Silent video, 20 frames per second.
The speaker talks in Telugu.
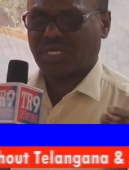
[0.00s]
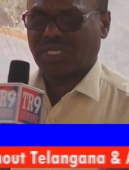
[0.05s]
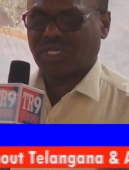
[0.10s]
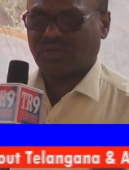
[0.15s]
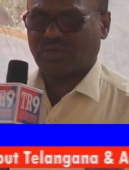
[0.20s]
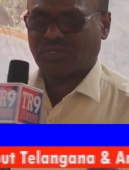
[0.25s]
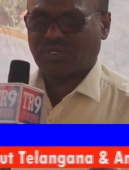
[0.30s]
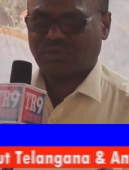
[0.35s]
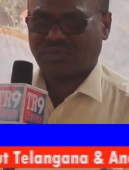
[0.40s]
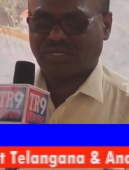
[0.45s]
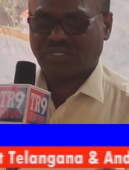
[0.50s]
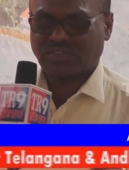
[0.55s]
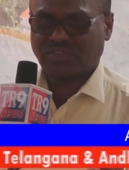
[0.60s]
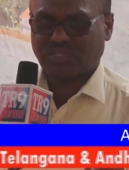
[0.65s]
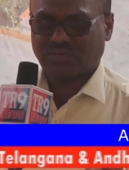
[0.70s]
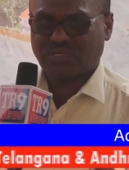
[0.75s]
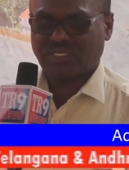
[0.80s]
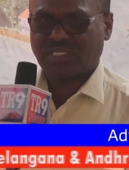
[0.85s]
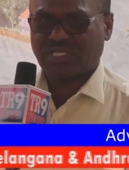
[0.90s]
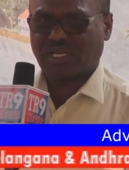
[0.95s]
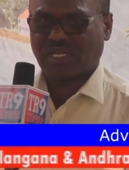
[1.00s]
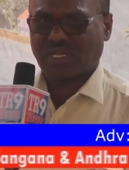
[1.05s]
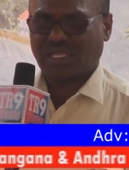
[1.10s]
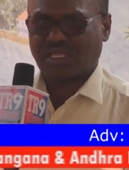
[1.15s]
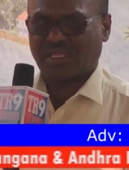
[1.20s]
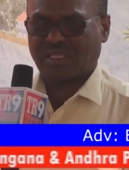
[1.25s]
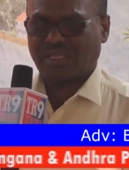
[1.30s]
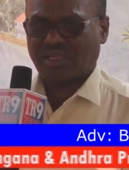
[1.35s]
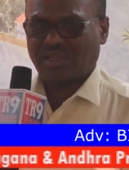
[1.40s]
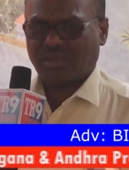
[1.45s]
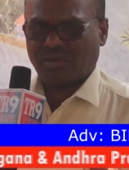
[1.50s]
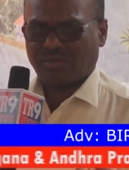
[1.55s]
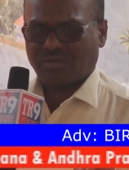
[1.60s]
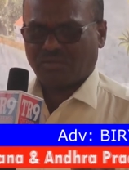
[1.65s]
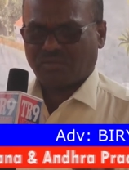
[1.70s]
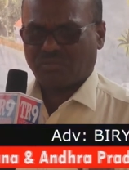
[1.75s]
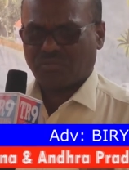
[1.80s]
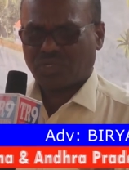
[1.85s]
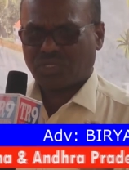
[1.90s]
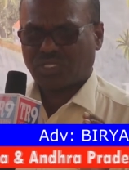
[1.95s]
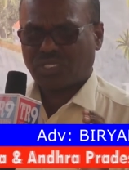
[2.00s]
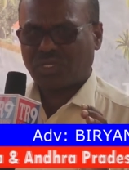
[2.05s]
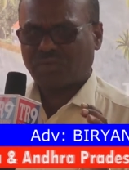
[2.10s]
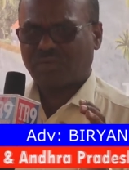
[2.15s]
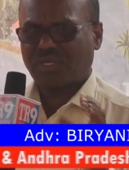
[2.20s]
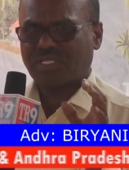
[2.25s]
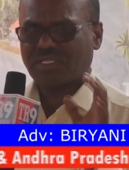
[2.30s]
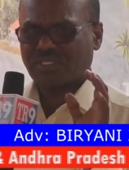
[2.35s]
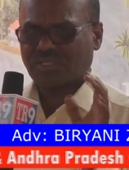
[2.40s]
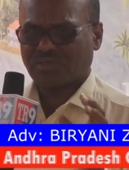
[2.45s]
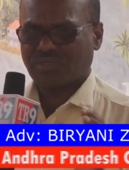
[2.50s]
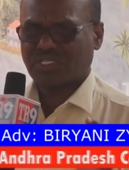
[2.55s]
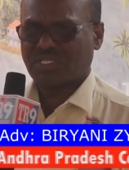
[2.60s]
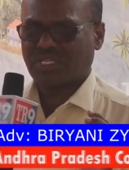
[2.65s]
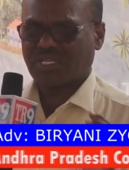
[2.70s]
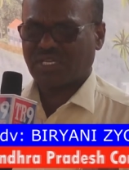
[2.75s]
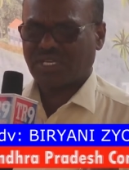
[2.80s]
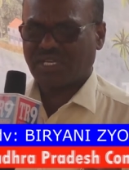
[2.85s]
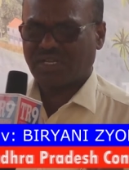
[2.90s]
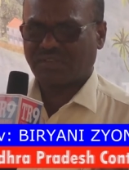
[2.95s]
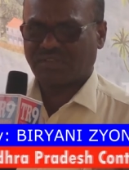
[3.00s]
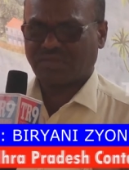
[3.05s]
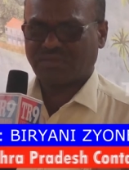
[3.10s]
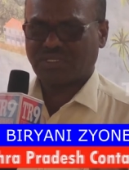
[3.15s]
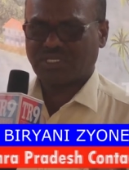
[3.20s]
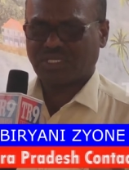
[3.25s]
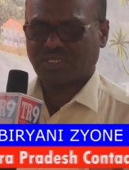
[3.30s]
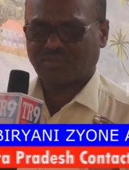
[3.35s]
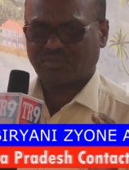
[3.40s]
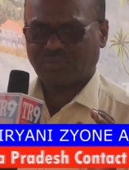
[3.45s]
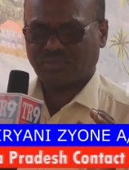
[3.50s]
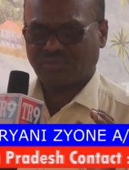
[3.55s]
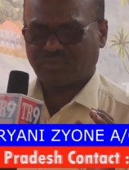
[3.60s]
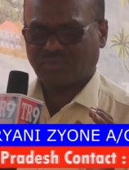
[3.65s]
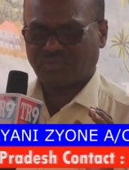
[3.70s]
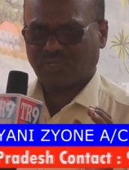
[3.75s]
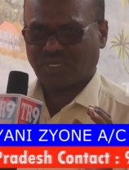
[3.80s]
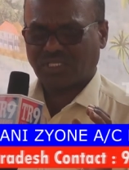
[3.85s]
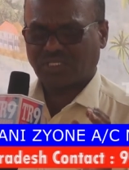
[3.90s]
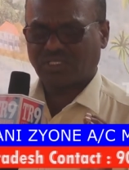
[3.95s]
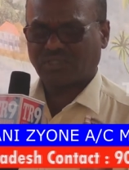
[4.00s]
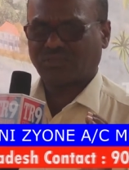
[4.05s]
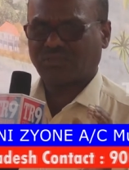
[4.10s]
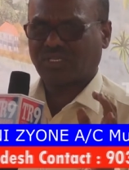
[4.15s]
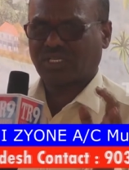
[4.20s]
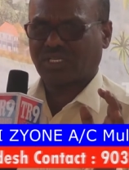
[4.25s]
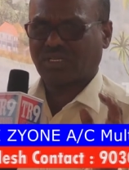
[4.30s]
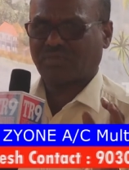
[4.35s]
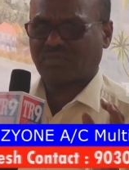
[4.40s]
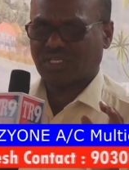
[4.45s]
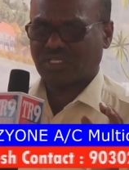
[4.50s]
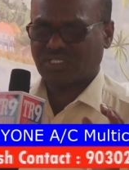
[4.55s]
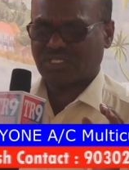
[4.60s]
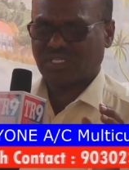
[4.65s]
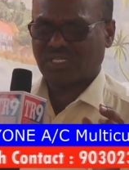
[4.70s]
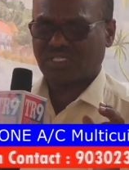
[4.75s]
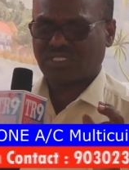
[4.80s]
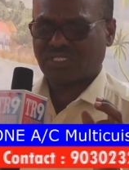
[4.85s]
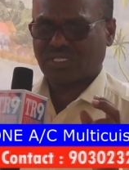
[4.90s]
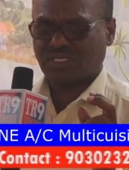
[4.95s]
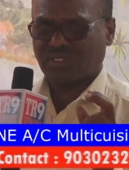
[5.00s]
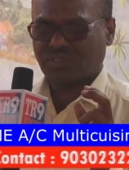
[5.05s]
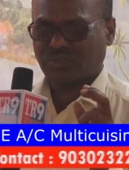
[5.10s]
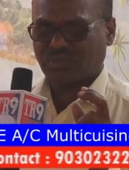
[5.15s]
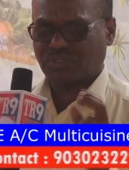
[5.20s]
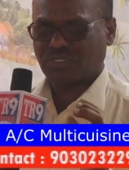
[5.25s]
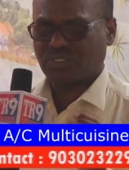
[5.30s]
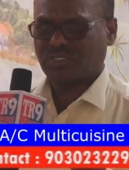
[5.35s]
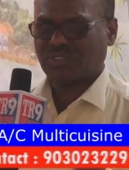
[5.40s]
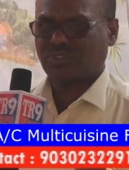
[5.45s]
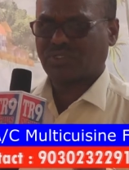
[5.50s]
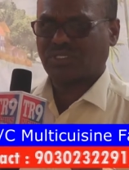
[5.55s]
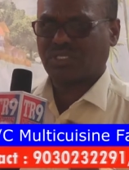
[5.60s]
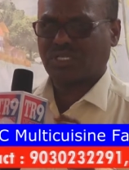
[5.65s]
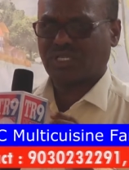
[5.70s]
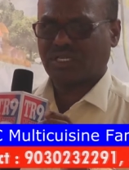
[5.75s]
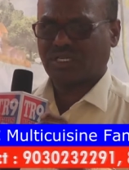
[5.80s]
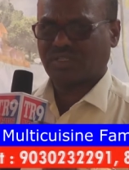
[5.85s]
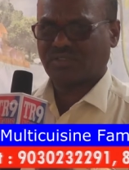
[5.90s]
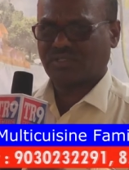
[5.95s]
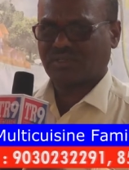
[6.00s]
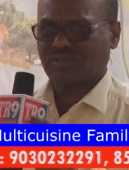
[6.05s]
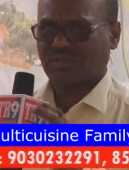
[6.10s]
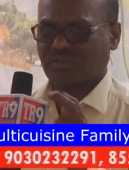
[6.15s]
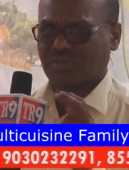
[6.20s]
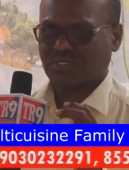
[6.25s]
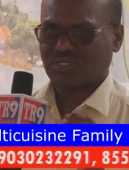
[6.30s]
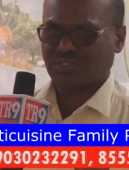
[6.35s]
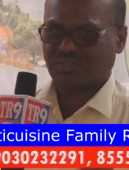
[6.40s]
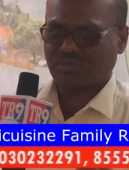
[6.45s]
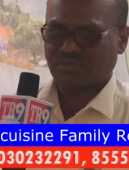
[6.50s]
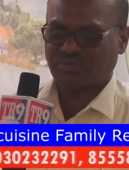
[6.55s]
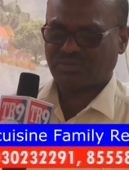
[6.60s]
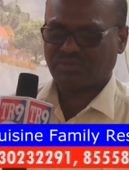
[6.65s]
గార్డెన్లో ఉన్నటువంటి సమస్యల్ని ముఖ్యమైన సమస్య నీటి సమస్యను అతి త్వరగా పరిష్కరించాలనే ఉద్దేశంతో ఇక్కడ సమావేశం